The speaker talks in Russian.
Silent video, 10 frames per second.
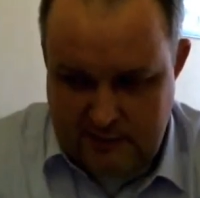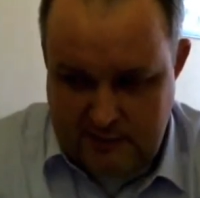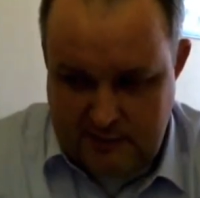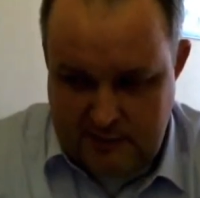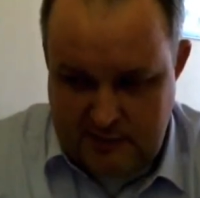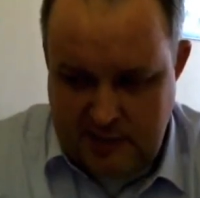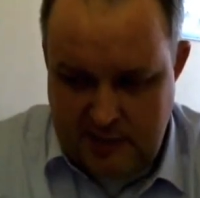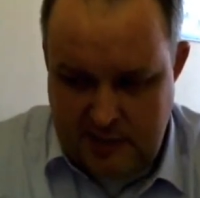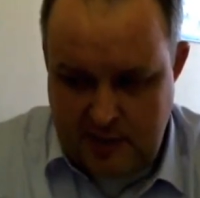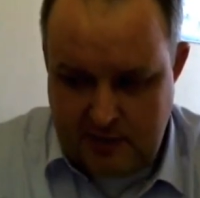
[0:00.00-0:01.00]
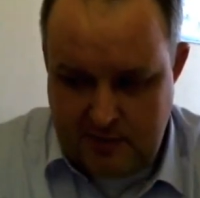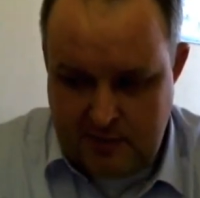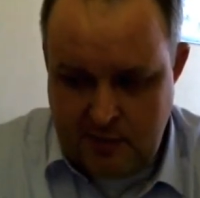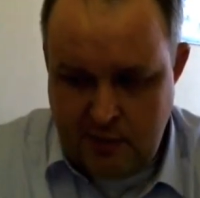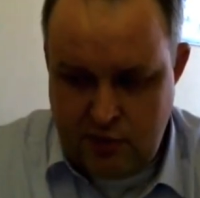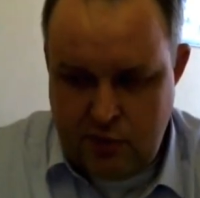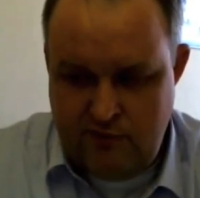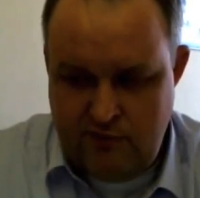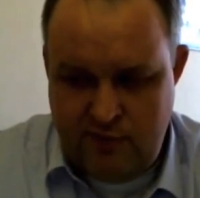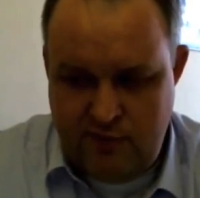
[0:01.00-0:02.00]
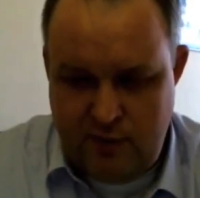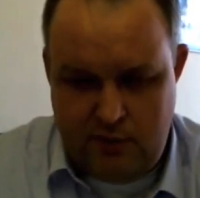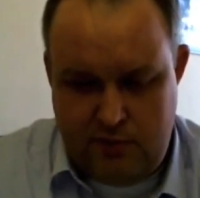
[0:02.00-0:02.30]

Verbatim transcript: Я не очень верю,